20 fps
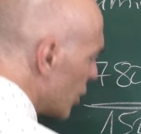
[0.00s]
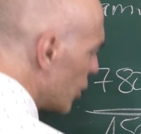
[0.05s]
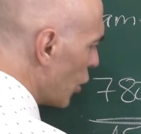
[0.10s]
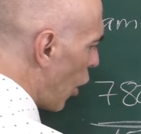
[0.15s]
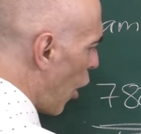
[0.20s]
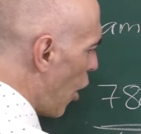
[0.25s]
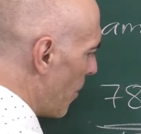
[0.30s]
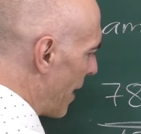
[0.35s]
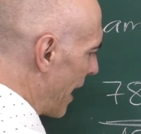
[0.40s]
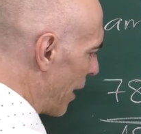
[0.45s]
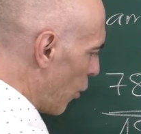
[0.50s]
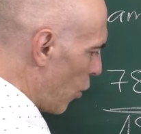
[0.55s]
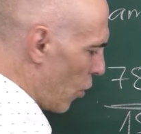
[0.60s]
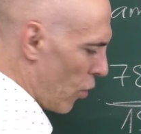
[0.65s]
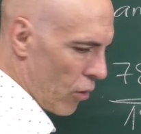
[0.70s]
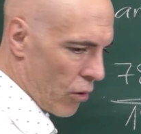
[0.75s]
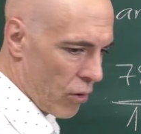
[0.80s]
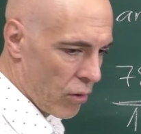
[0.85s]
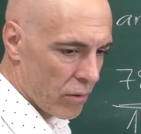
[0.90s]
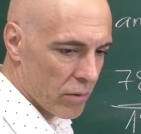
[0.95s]

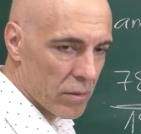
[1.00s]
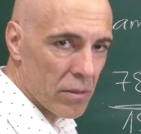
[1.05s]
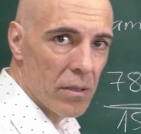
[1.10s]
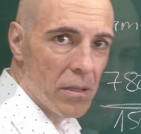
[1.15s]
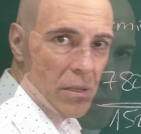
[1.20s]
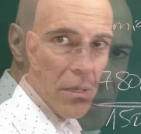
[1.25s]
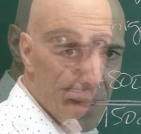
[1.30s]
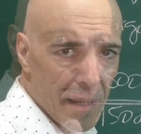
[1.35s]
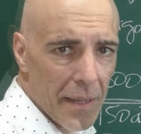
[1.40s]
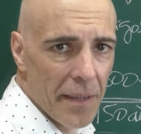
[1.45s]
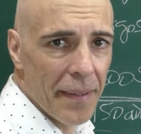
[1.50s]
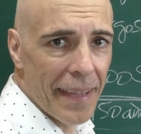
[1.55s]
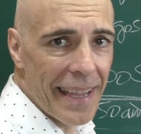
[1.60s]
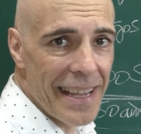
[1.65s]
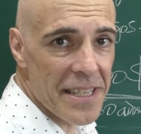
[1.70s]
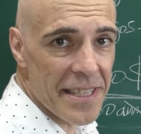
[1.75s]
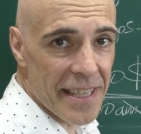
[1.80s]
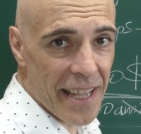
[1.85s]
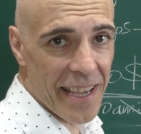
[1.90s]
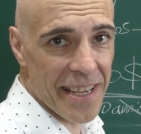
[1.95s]
¡Tómalo!
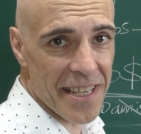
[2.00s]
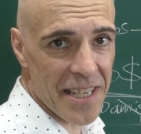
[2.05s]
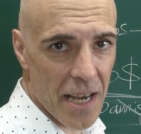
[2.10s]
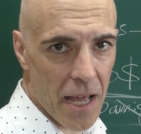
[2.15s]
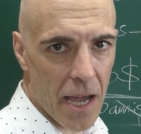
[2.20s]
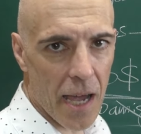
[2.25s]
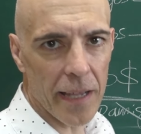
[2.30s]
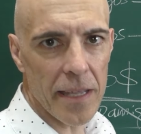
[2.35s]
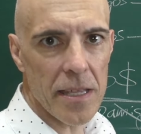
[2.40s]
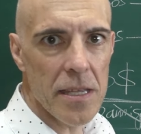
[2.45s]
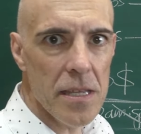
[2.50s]
Esta es la